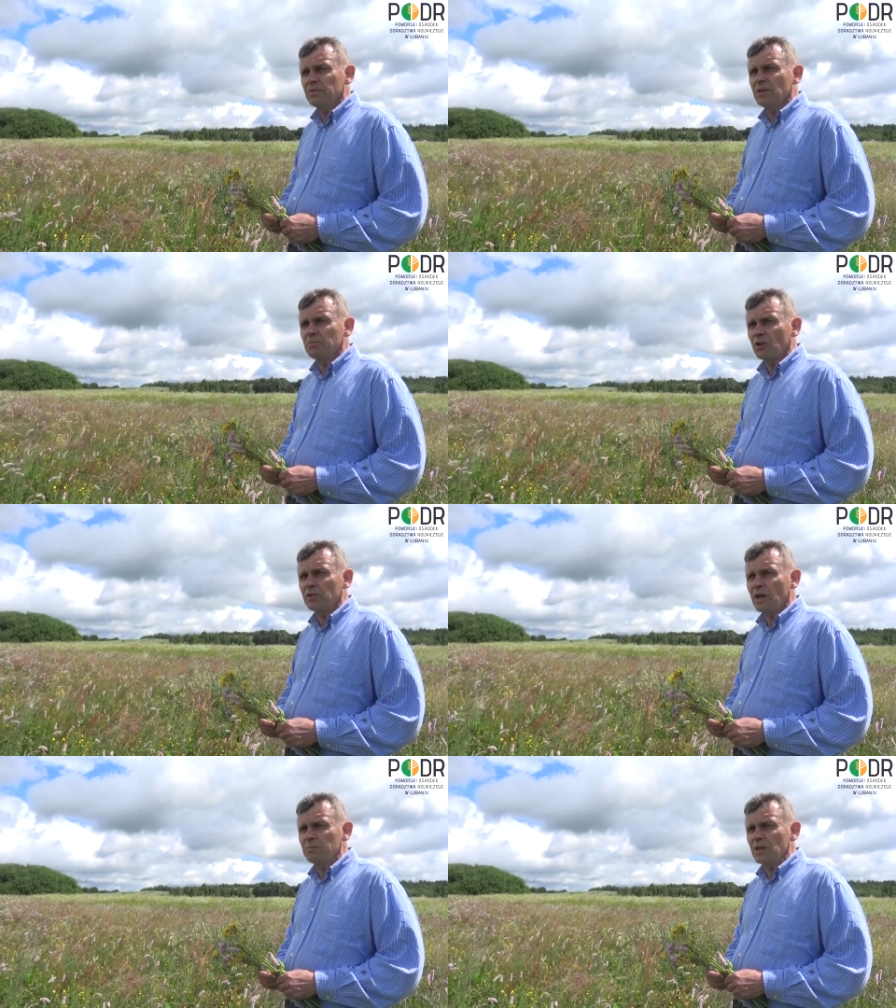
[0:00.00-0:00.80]
w tym
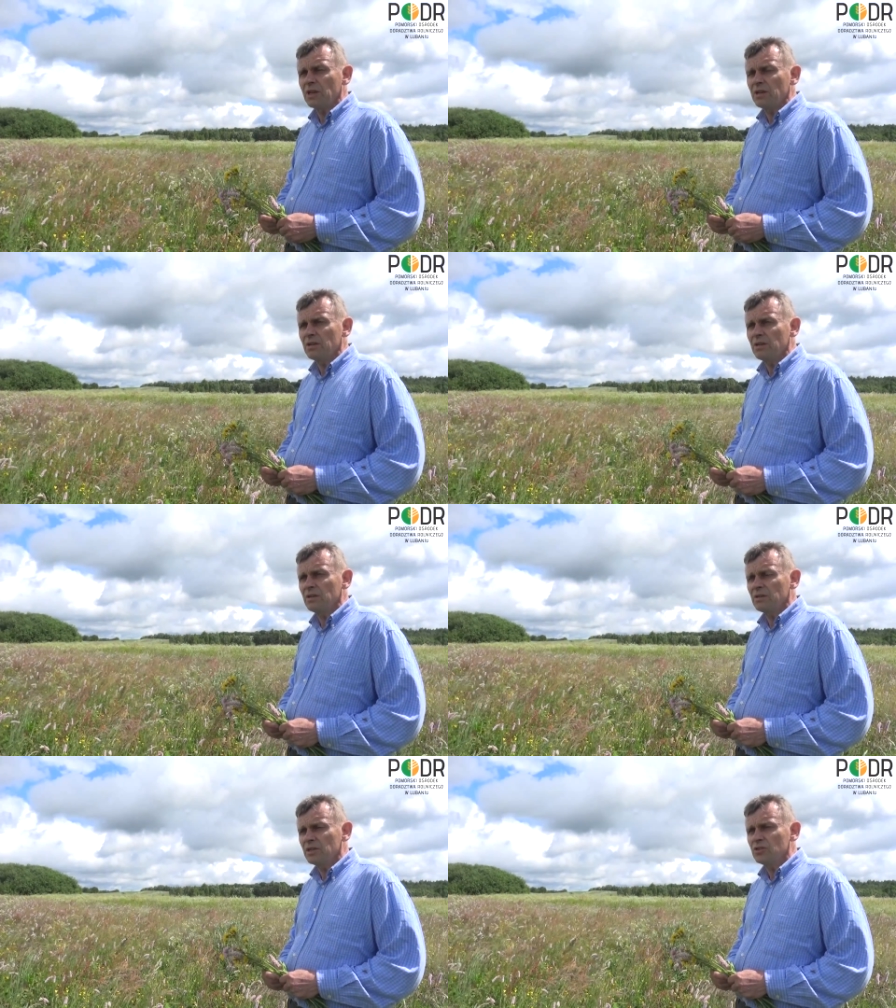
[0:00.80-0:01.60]
programie
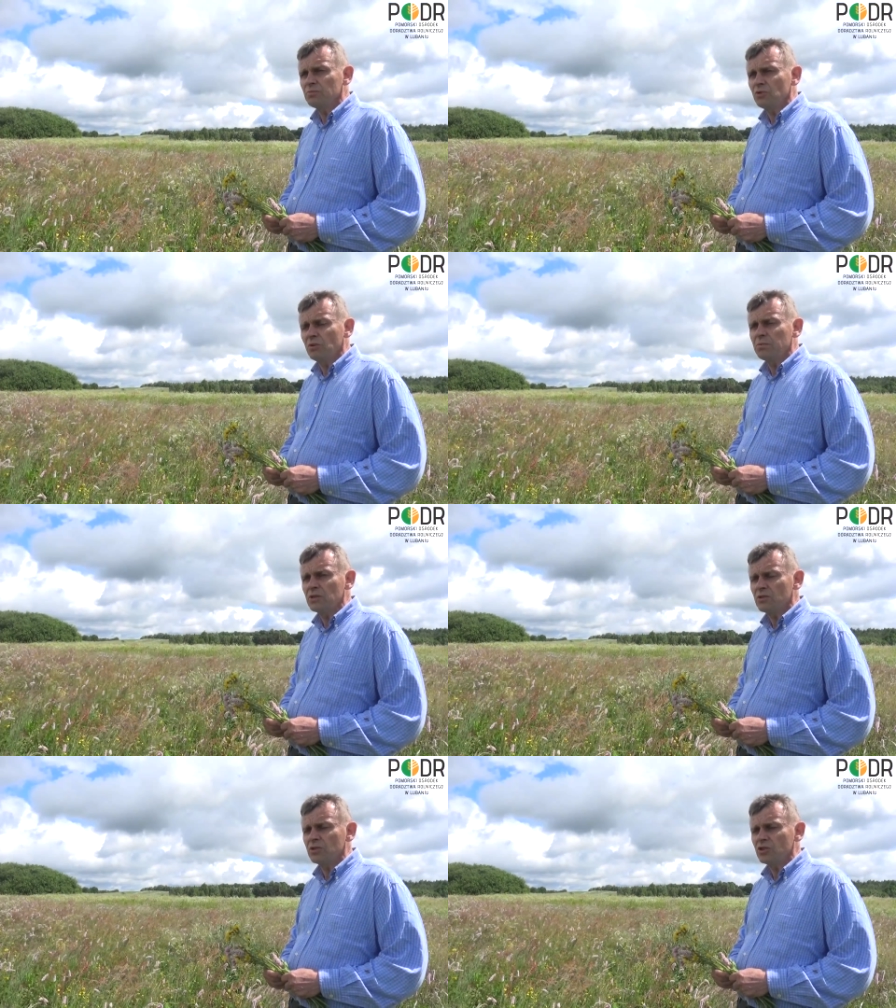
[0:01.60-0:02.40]
kiedyś było
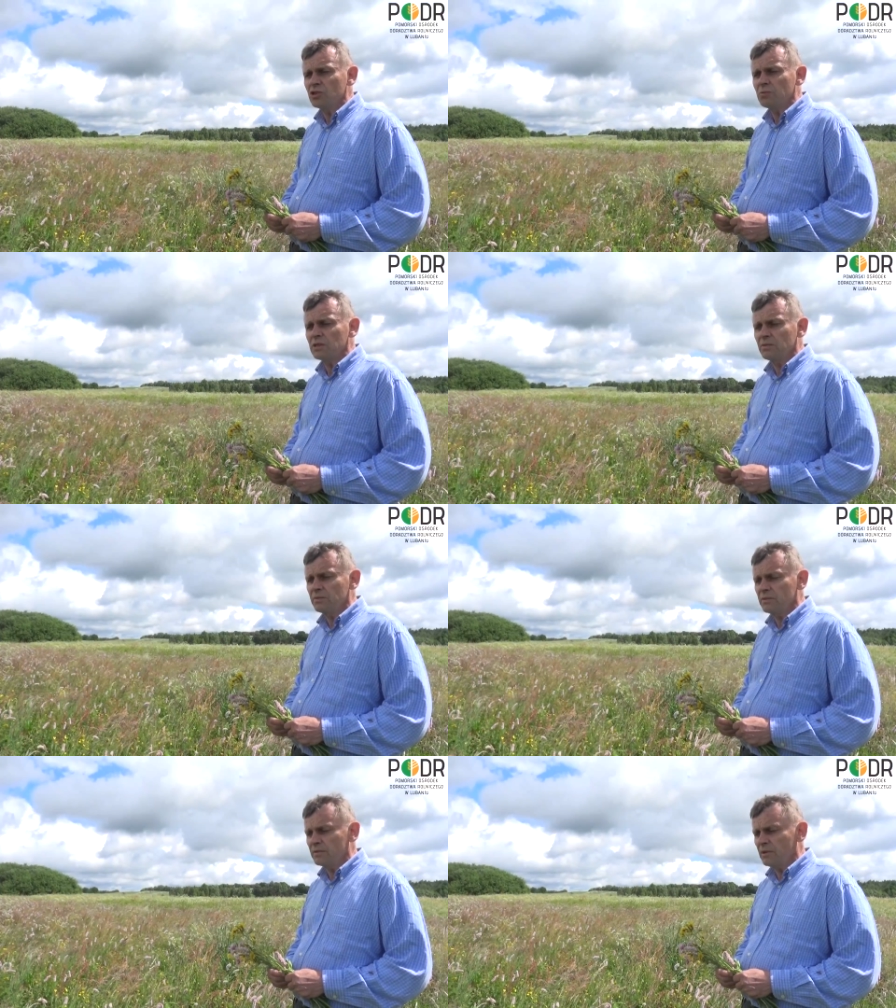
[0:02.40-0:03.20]
5 10%
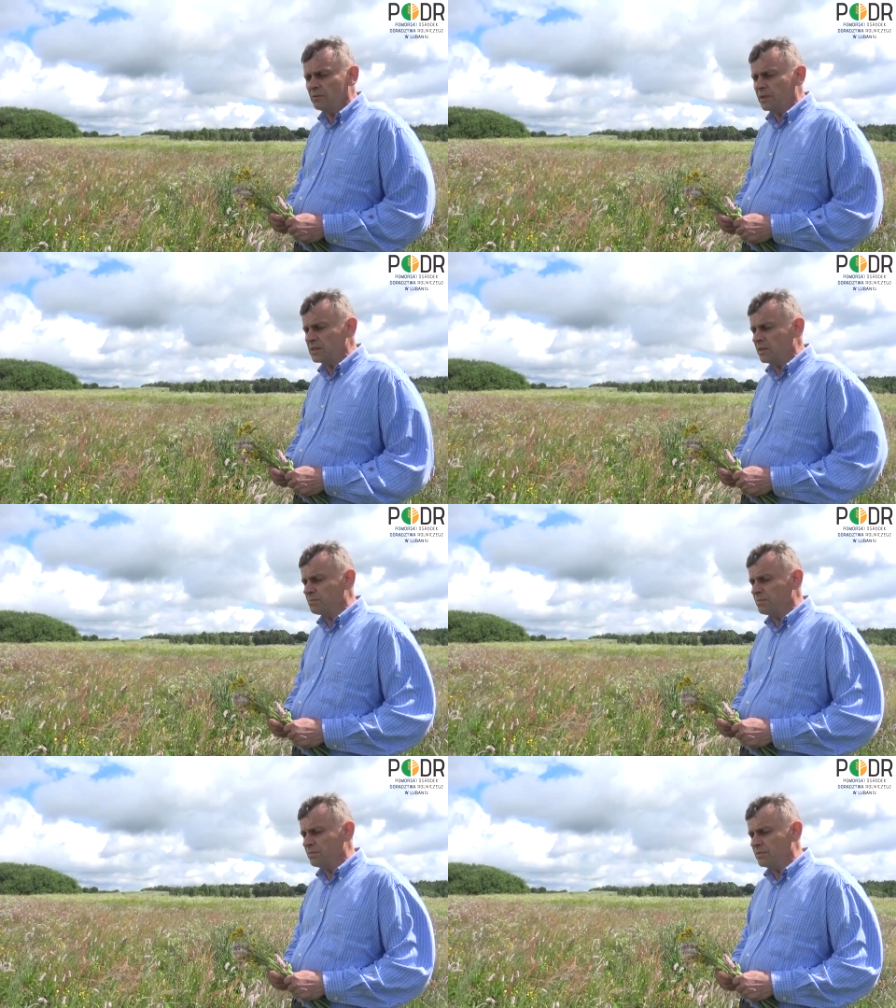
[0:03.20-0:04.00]
obecnie
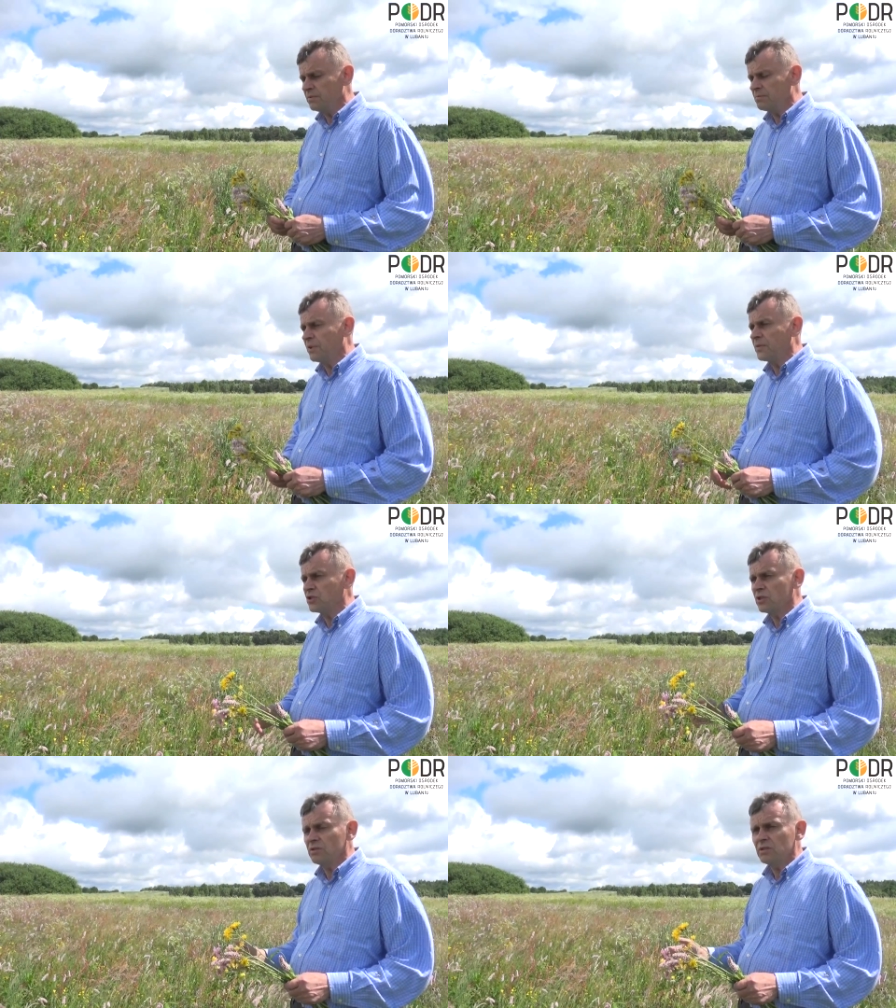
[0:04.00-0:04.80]

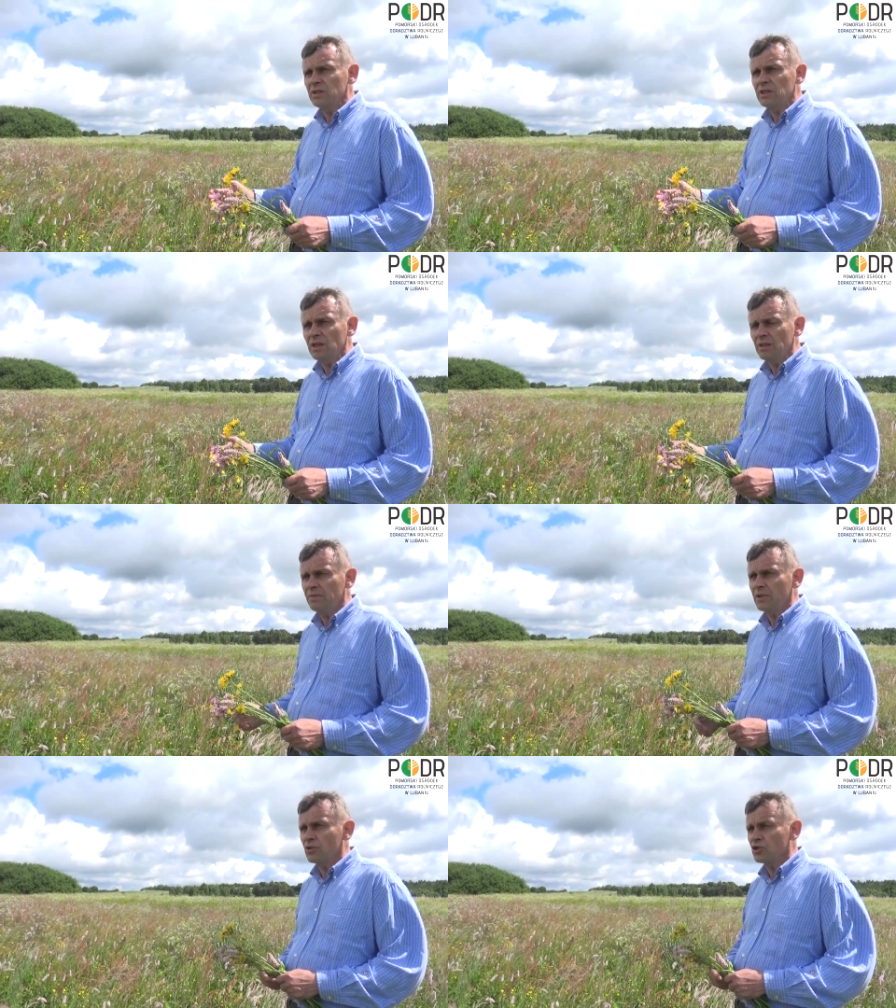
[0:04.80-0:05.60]
powierzchnię
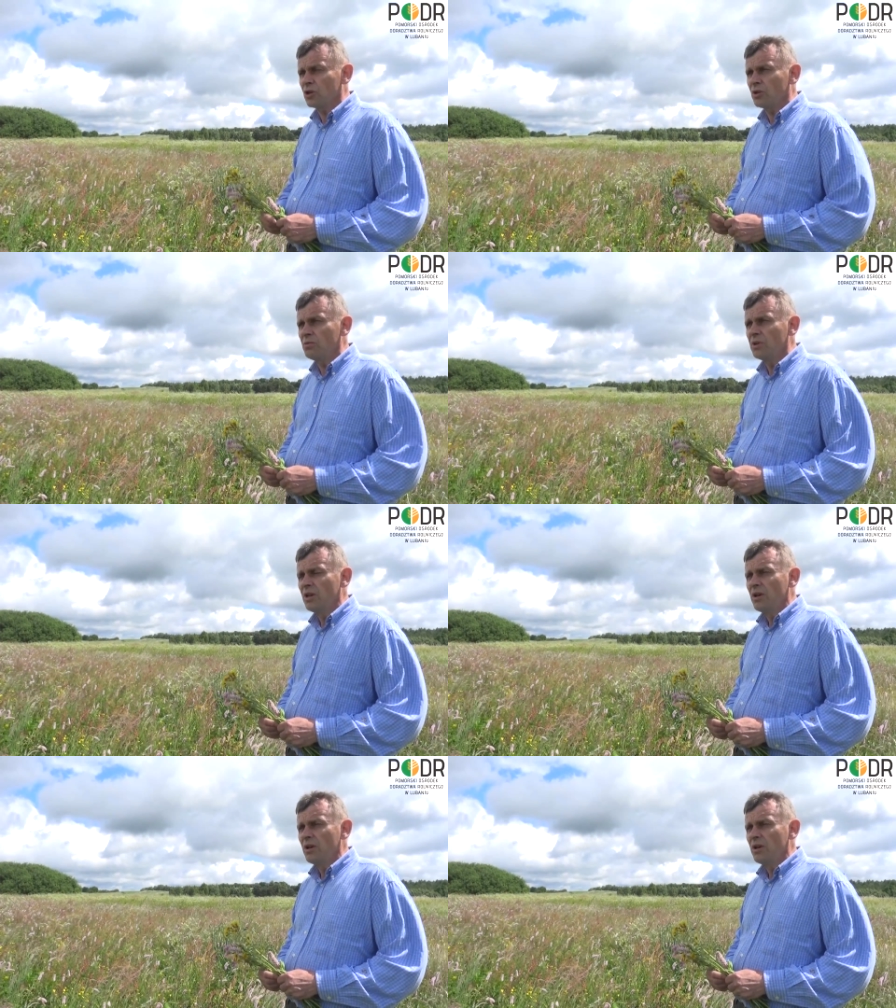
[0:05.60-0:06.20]
niewykoszoną